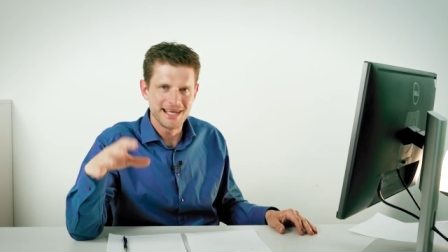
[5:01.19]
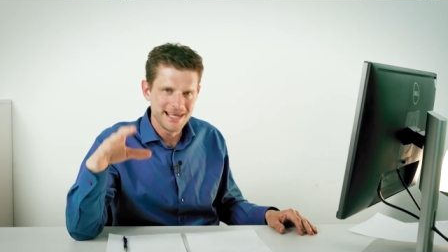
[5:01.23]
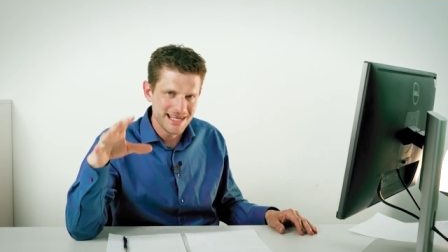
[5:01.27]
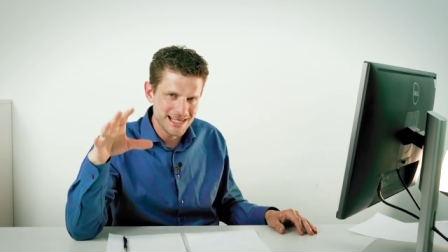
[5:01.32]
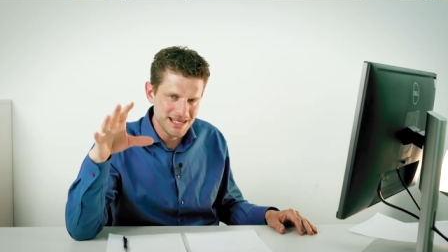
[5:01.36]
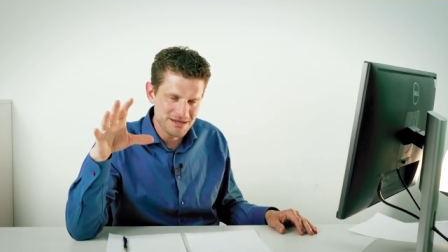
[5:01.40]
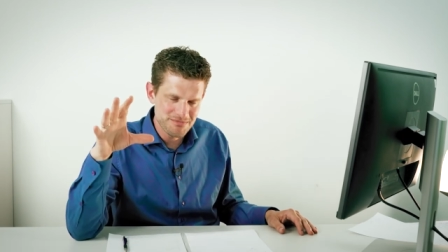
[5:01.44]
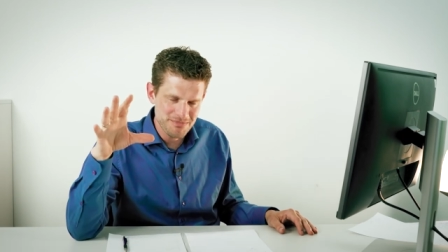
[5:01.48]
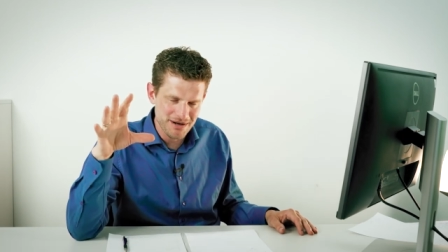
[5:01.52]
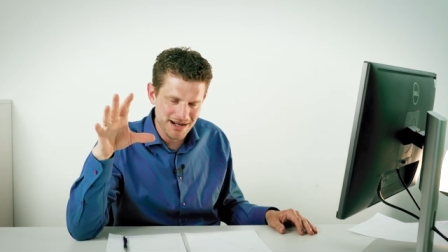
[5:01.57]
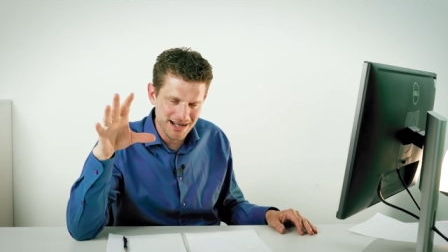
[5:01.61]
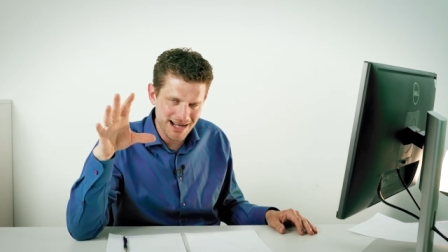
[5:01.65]

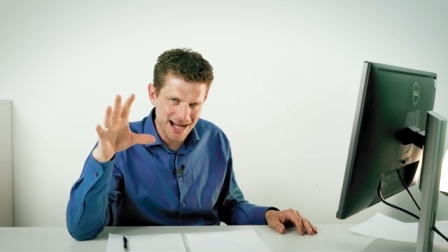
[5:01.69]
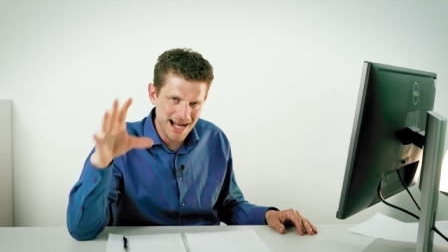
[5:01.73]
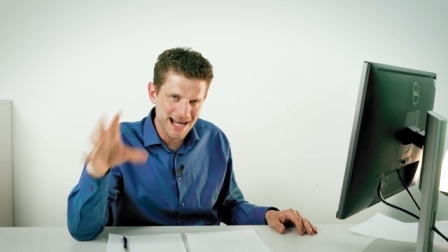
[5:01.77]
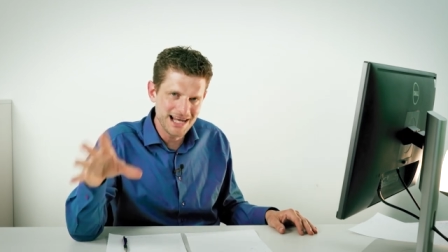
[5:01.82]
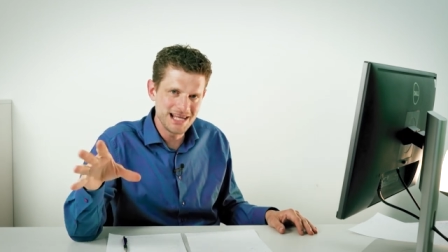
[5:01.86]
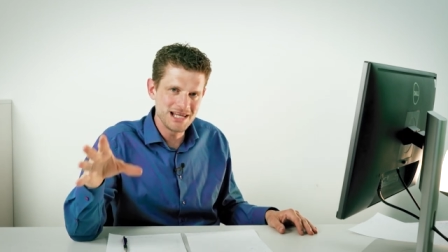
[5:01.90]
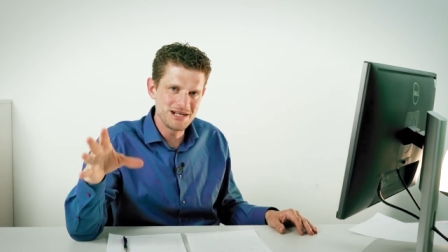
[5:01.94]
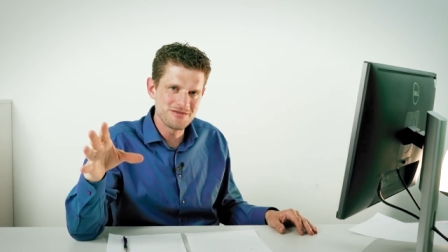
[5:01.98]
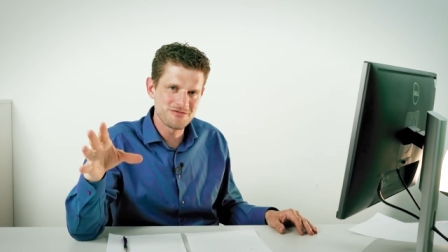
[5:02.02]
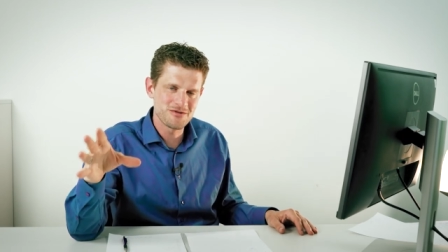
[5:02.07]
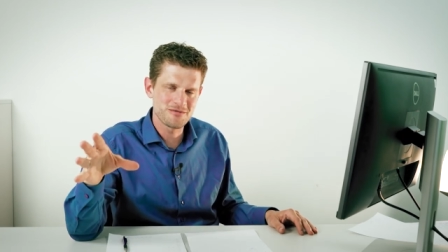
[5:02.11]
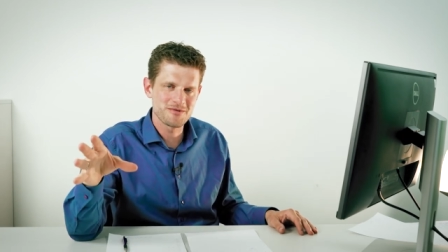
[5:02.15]
ich packe
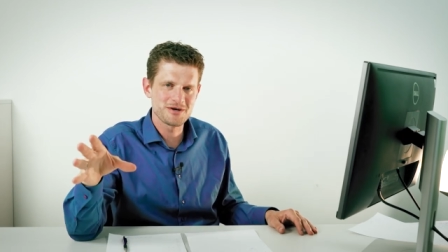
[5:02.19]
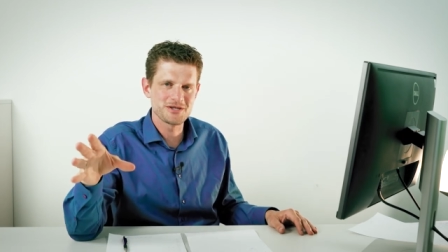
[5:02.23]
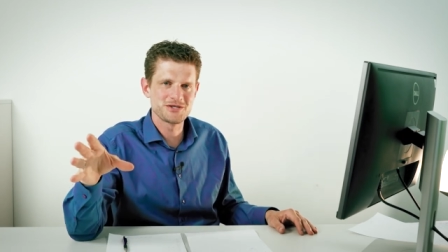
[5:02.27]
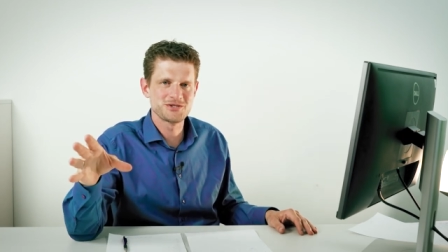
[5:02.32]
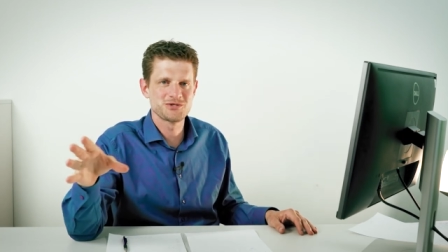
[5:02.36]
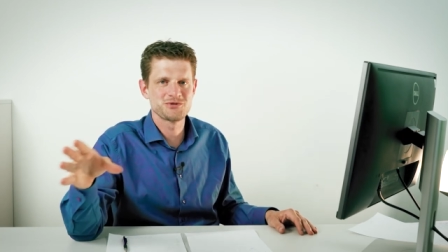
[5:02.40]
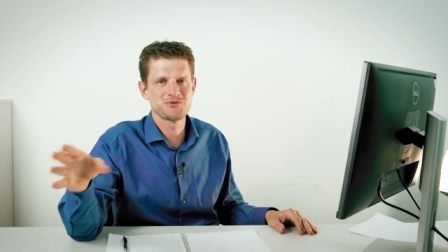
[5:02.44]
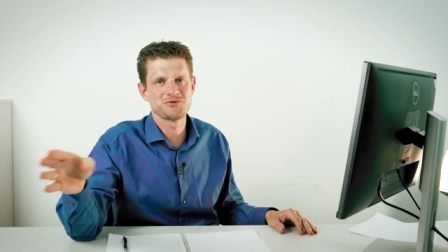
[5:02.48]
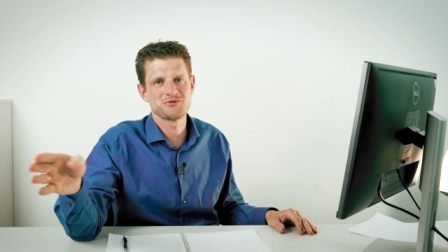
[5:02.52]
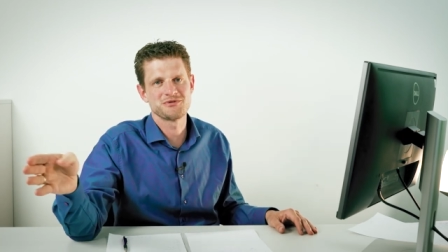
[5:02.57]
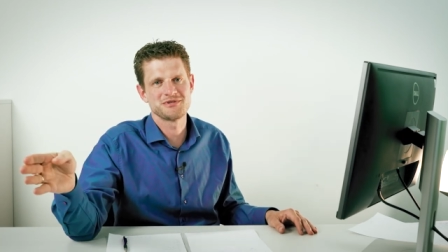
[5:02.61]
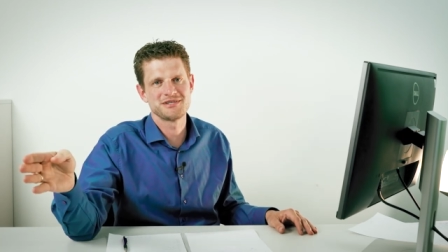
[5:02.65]
alle
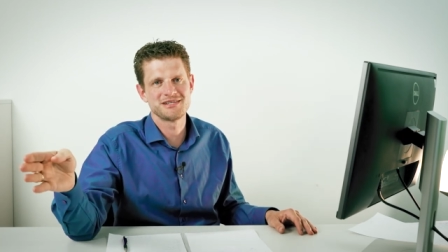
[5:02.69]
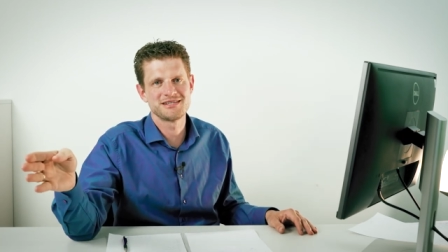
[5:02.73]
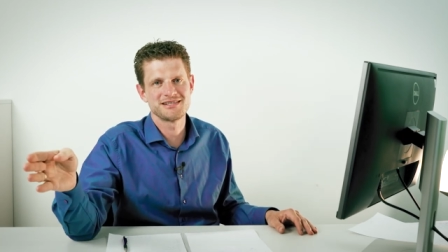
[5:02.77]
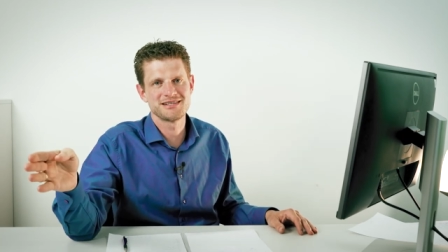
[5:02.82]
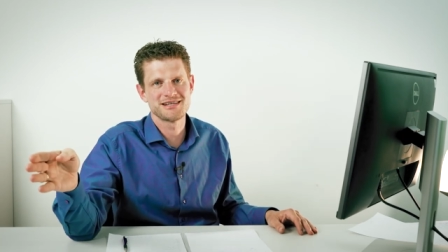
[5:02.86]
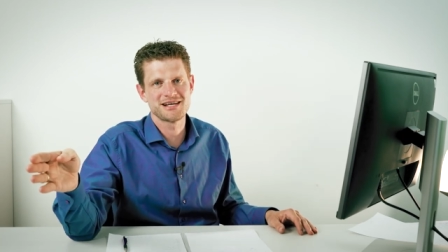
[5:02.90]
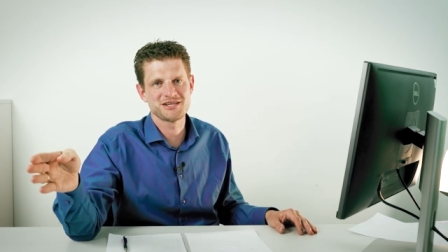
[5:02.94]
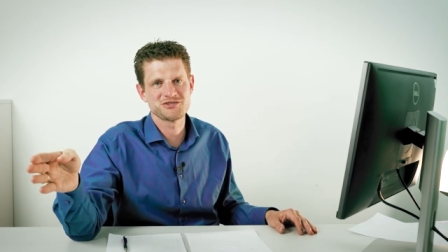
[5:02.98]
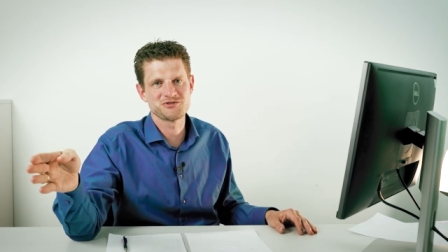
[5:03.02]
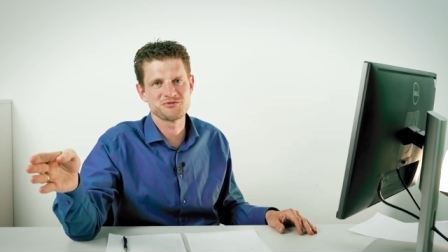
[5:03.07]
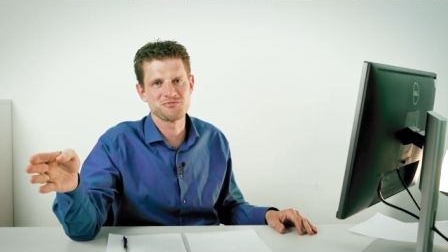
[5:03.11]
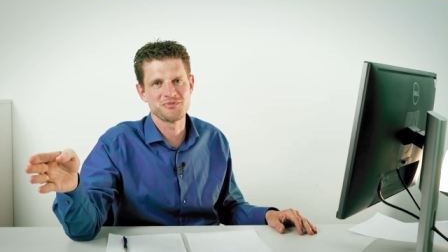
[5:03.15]
Informationen, die Sie
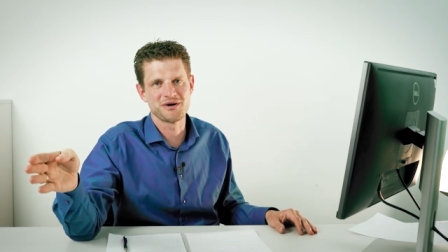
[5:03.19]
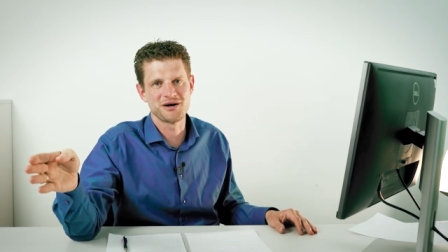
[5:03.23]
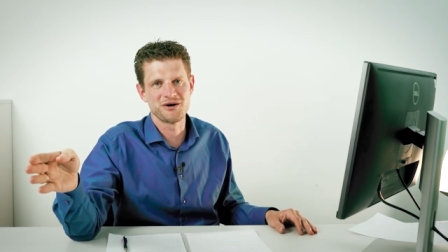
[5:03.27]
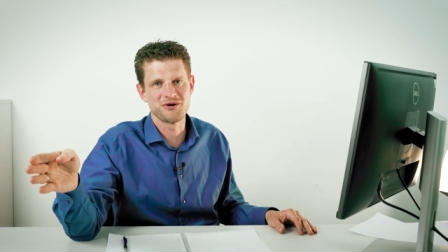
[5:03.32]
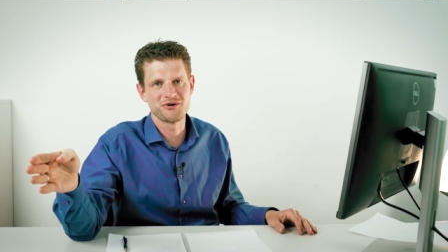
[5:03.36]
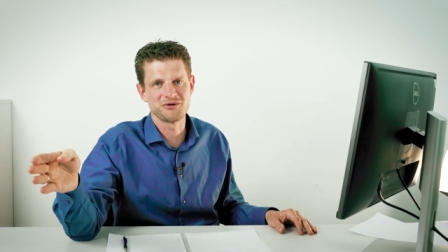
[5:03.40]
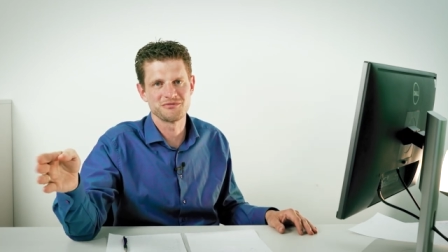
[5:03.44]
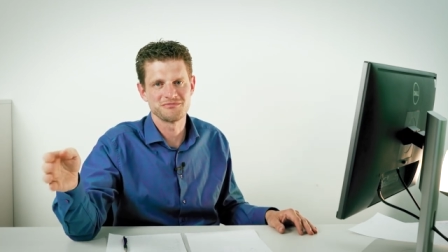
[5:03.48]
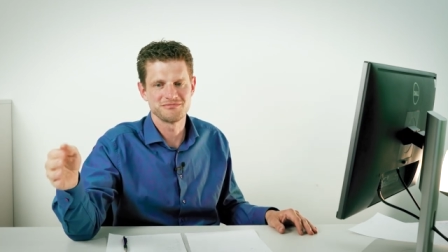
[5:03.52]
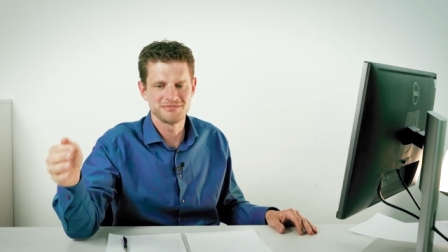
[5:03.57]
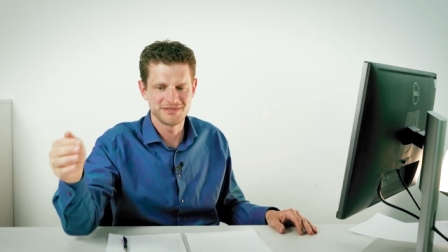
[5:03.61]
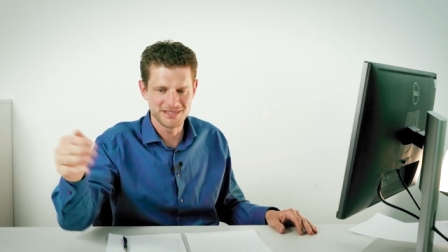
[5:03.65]
dazu
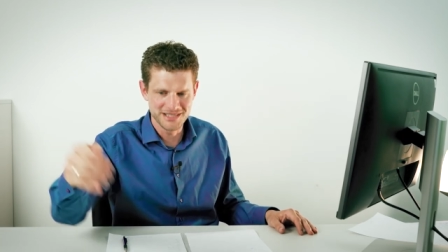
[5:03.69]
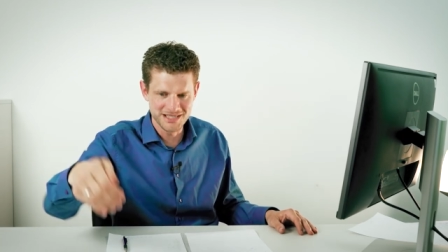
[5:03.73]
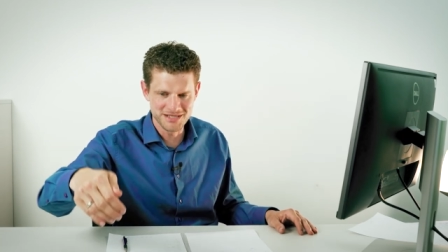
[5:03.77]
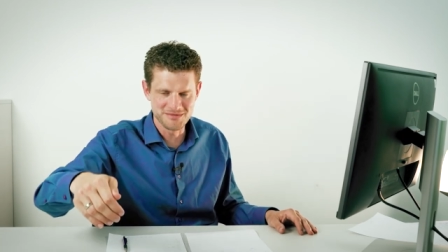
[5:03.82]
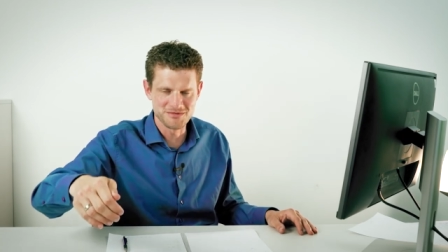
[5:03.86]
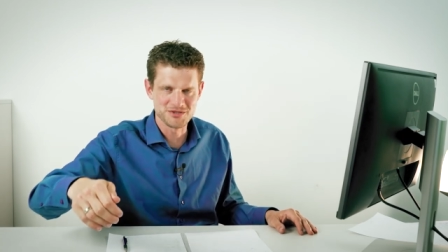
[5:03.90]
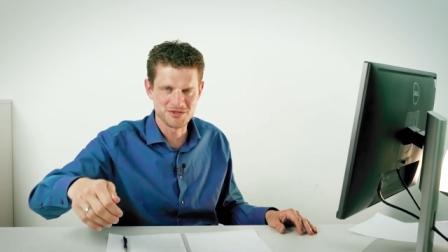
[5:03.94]
brauchen, in die